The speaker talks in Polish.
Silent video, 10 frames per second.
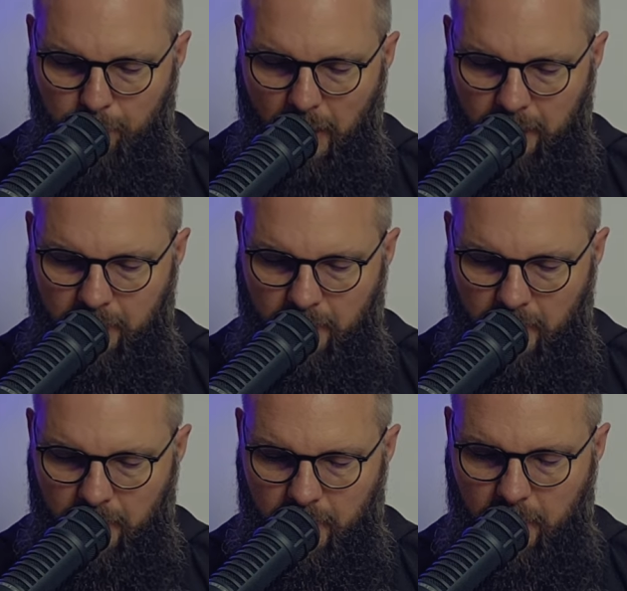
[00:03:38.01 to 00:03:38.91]
Pan
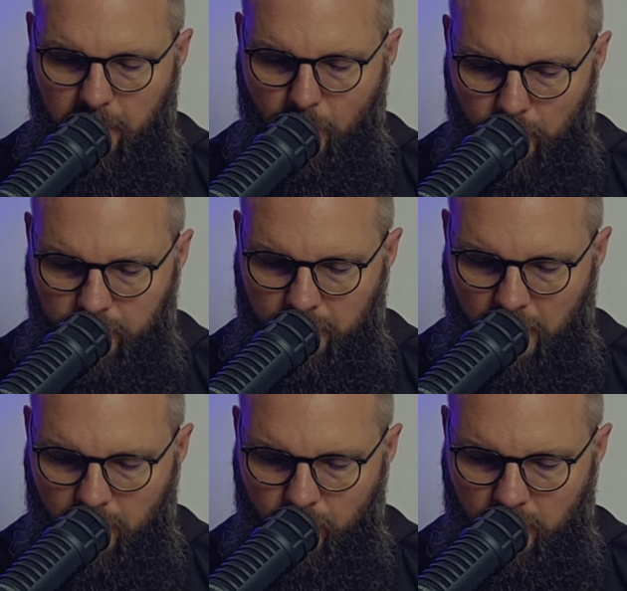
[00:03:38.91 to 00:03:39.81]
jednak
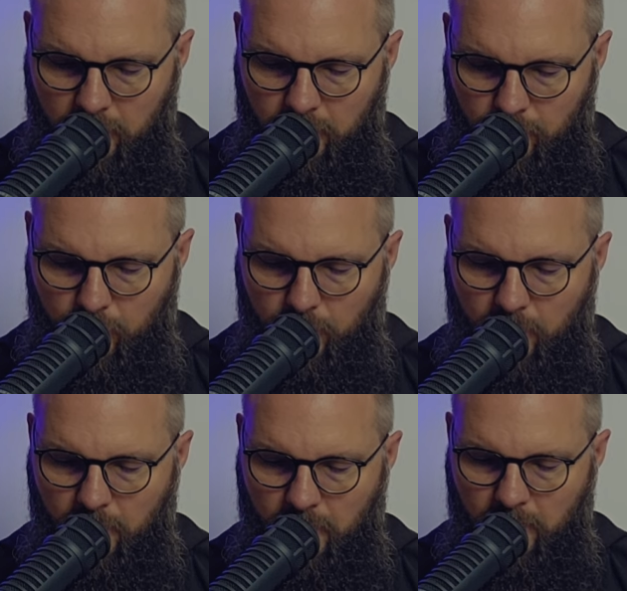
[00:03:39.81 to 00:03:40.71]
oddał mu